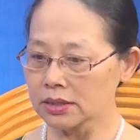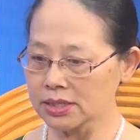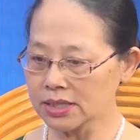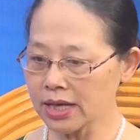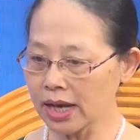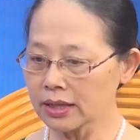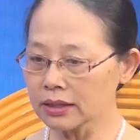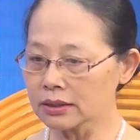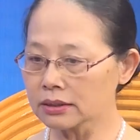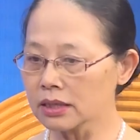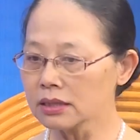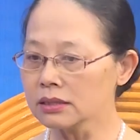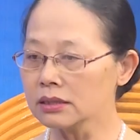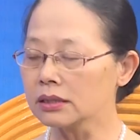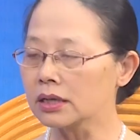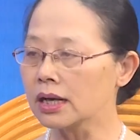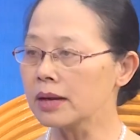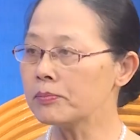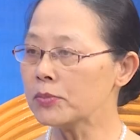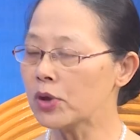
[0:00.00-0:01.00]
trên
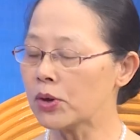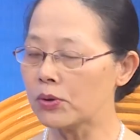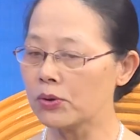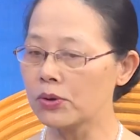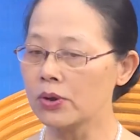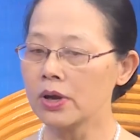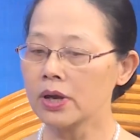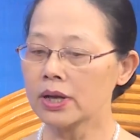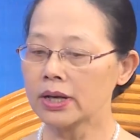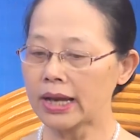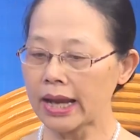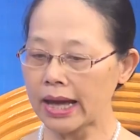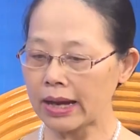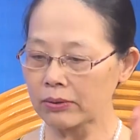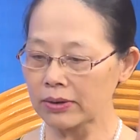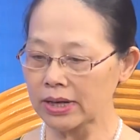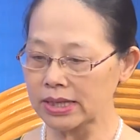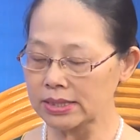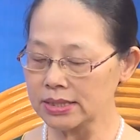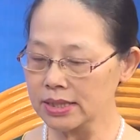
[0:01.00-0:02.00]
từng cấp độ
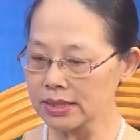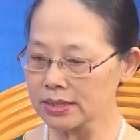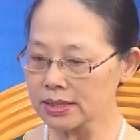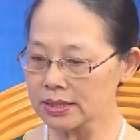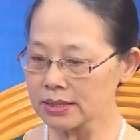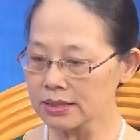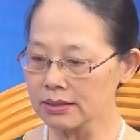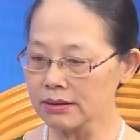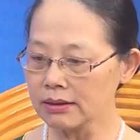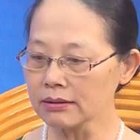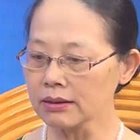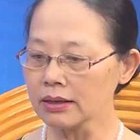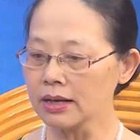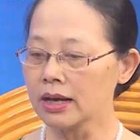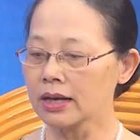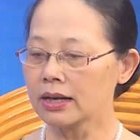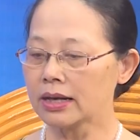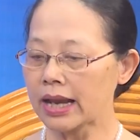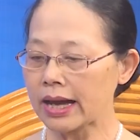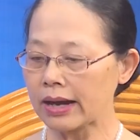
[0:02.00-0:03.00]
nào là diễn sướng
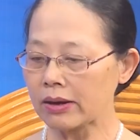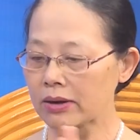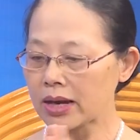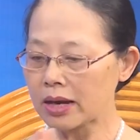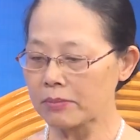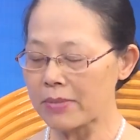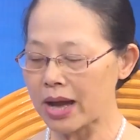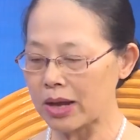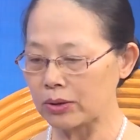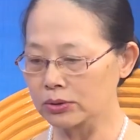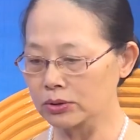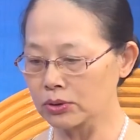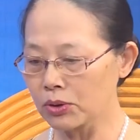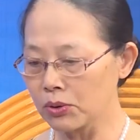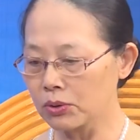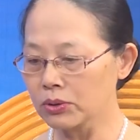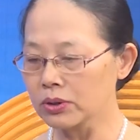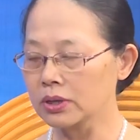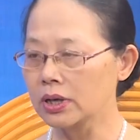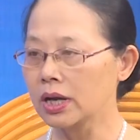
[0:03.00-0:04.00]
nào là bảo
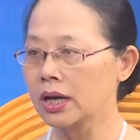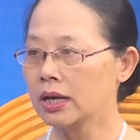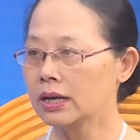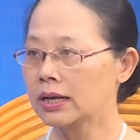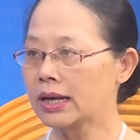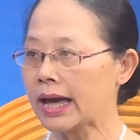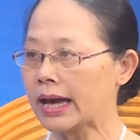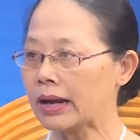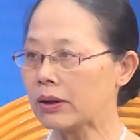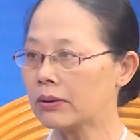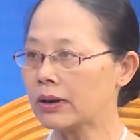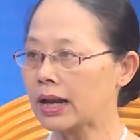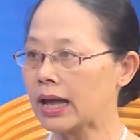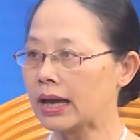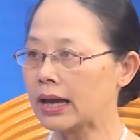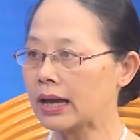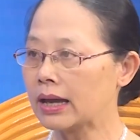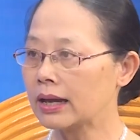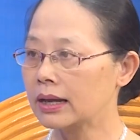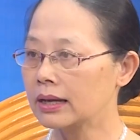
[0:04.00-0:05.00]
tồn nào
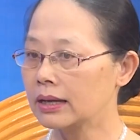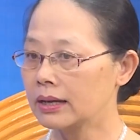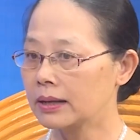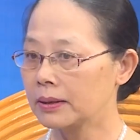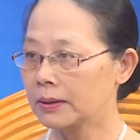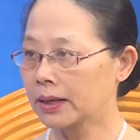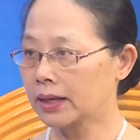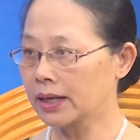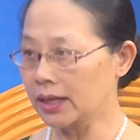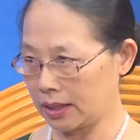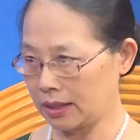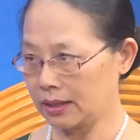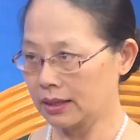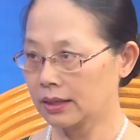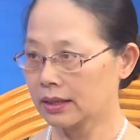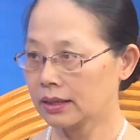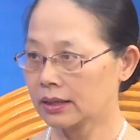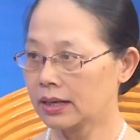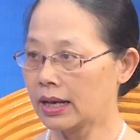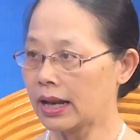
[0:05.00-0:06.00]
là kịch
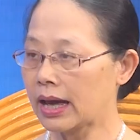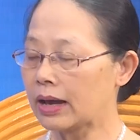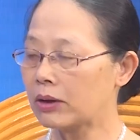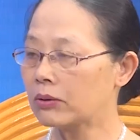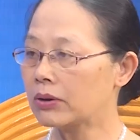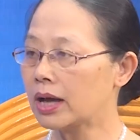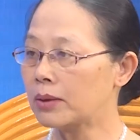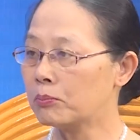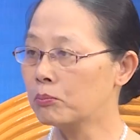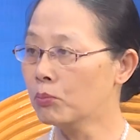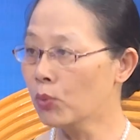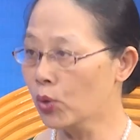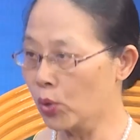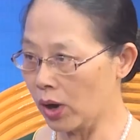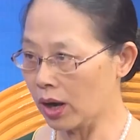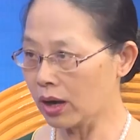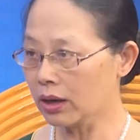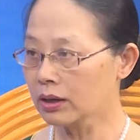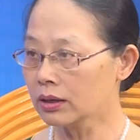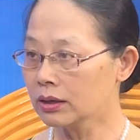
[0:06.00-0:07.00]
nào là
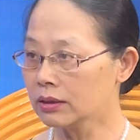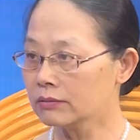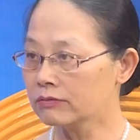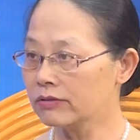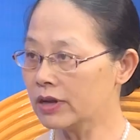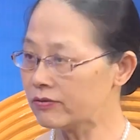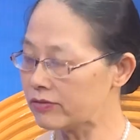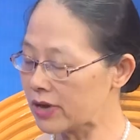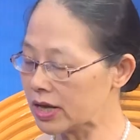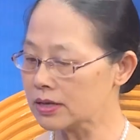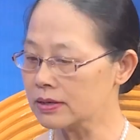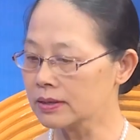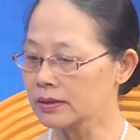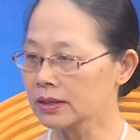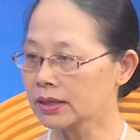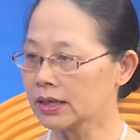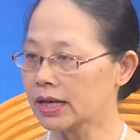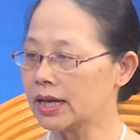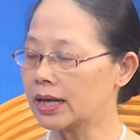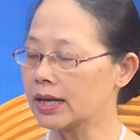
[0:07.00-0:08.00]
múa vân vân
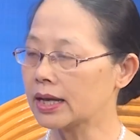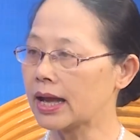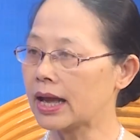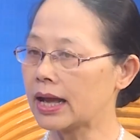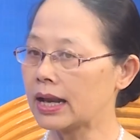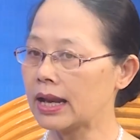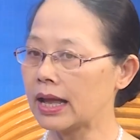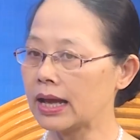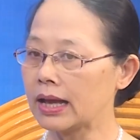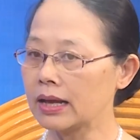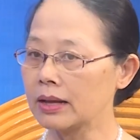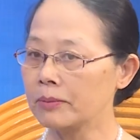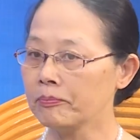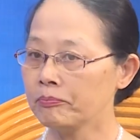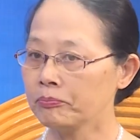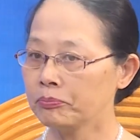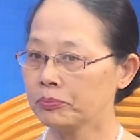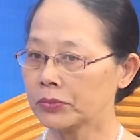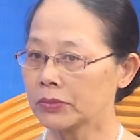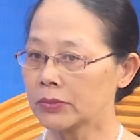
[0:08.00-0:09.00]
kể cả là
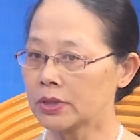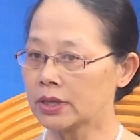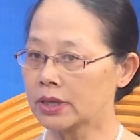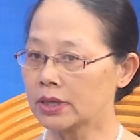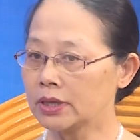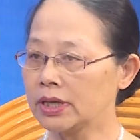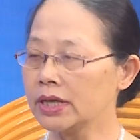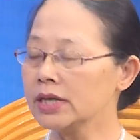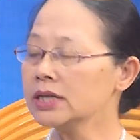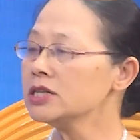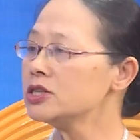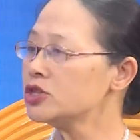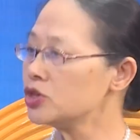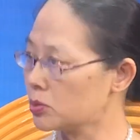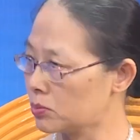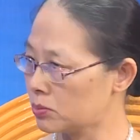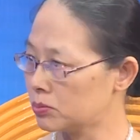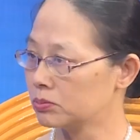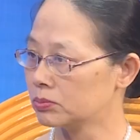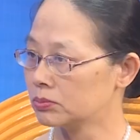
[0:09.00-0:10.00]
kiến
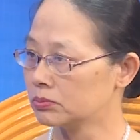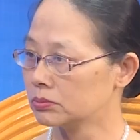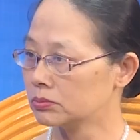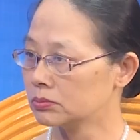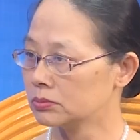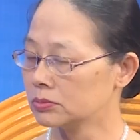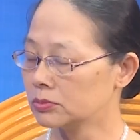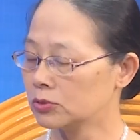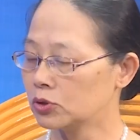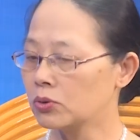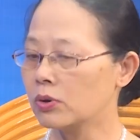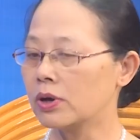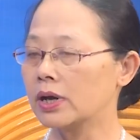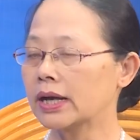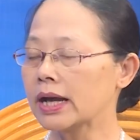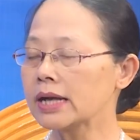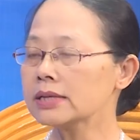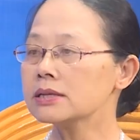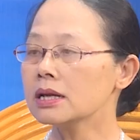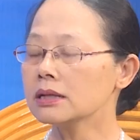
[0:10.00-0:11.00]
trúc của
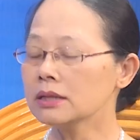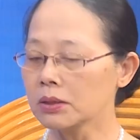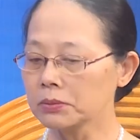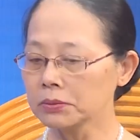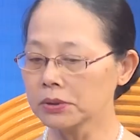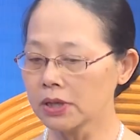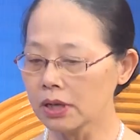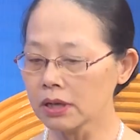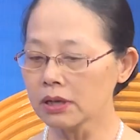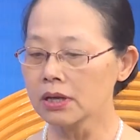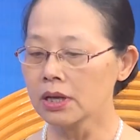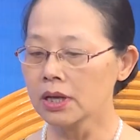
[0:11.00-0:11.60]
các dân tộc nữa